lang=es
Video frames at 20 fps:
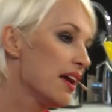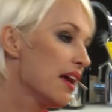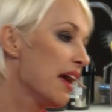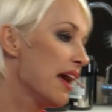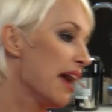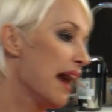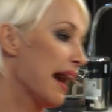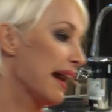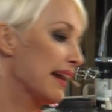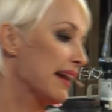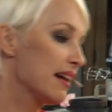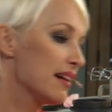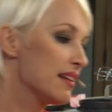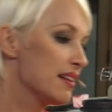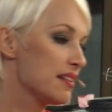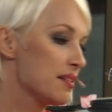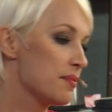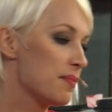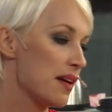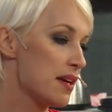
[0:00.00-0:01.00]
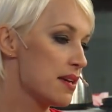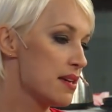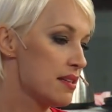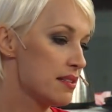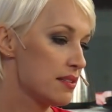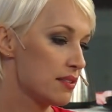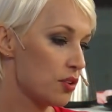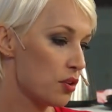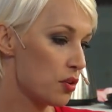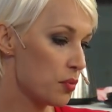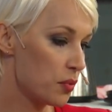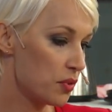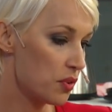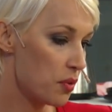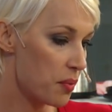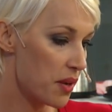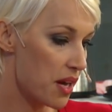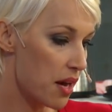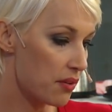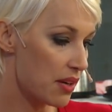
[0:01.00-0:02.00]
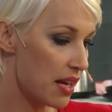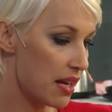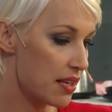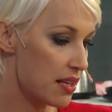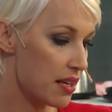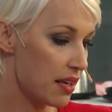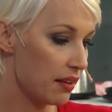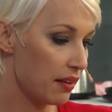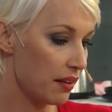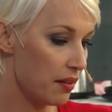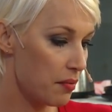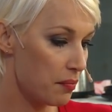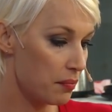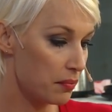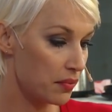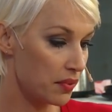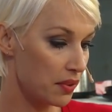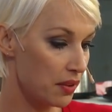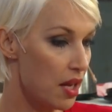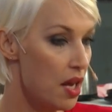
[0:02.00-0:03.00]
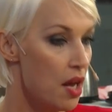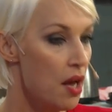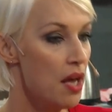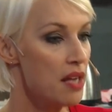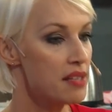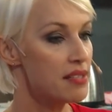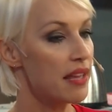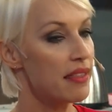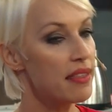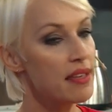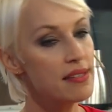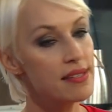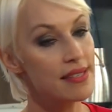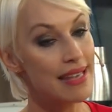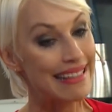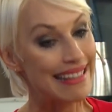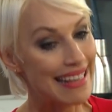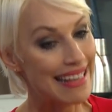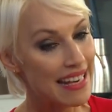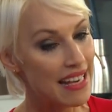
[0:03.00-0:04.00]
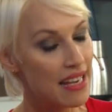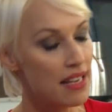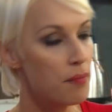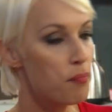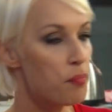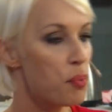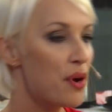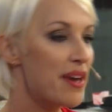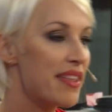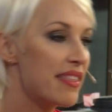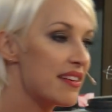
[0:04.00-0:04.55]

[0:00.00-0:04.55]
acá en este país todo el mundo puede hablar y se dice que, puede